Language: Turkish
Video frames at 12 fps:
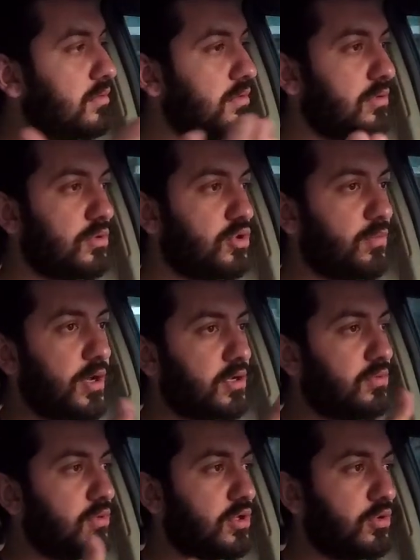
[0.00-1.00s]
e,
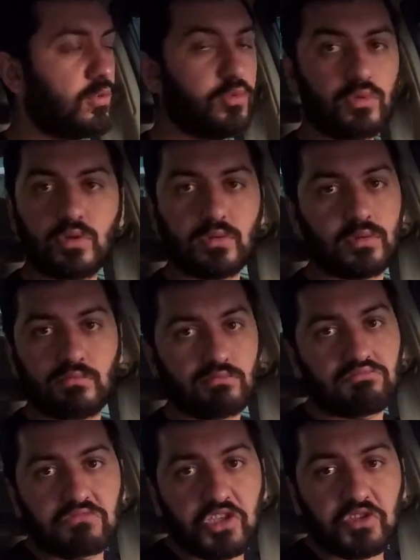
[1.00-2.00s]
otopark.com'un
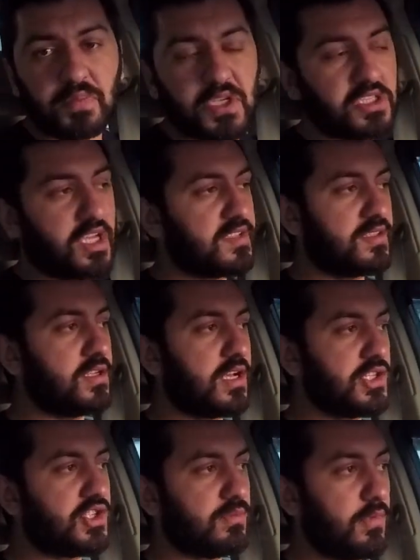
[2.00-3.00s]
hiçbir testini
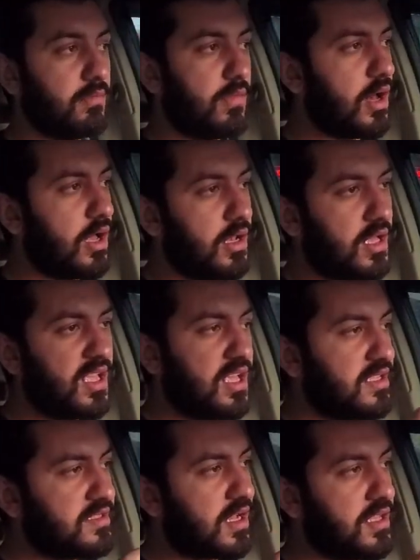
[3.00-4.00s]
kaçırmam. Hala
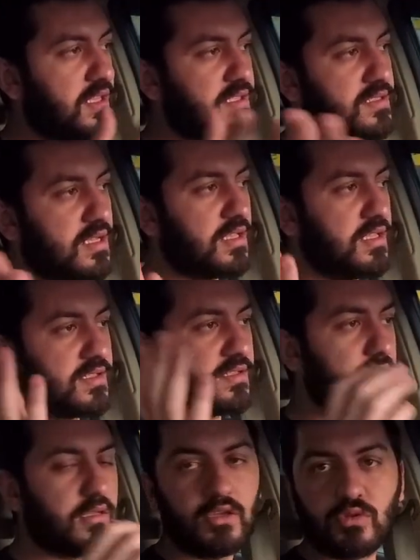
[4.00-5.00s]
saniyesi
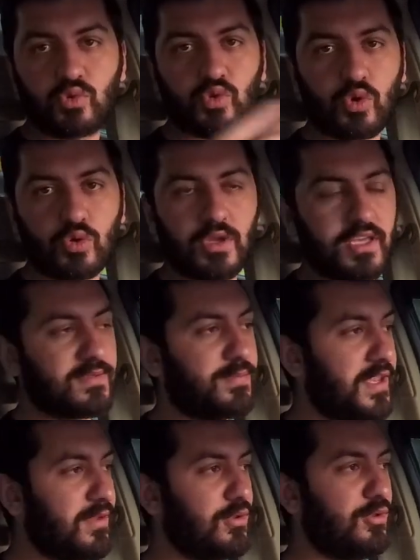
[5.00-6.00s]
saniyesine sorun
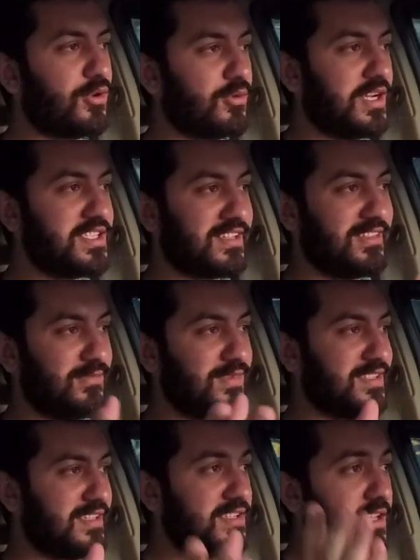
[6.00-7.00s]
ezbere biliyorum açıklayayım
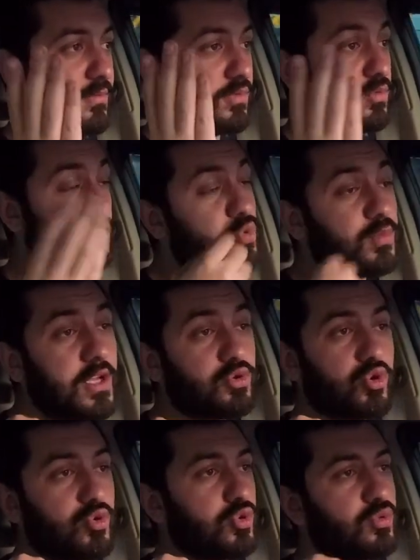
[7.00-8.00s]
size şey yapayım. Çünkü ben
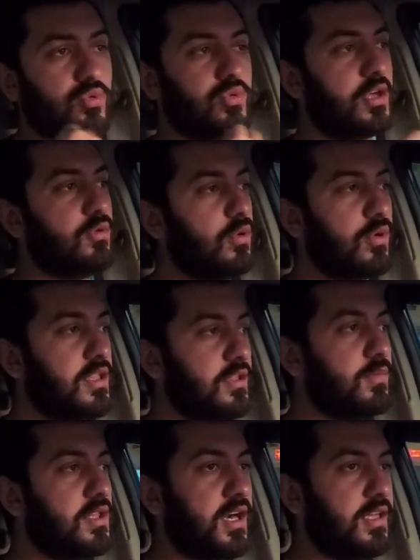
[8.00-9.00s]
çocukluktan o
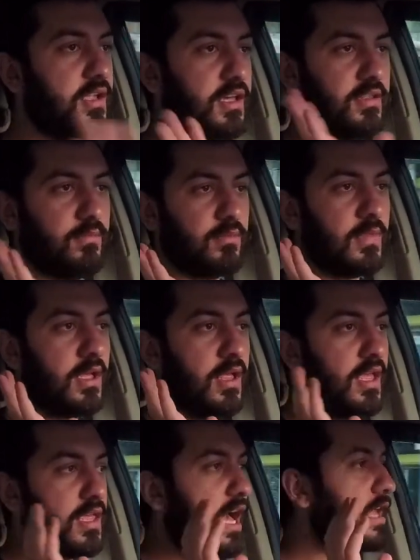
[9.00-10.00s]
adamın hayranıyım.
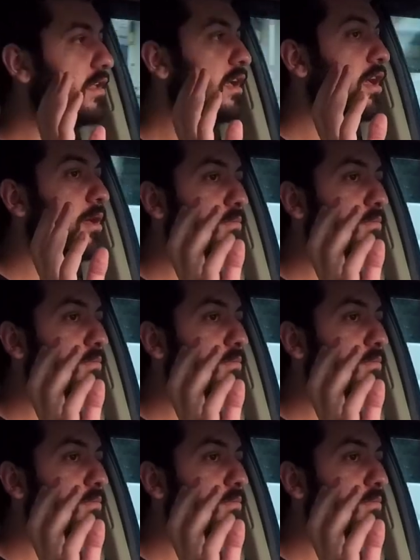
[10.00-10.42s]
Yani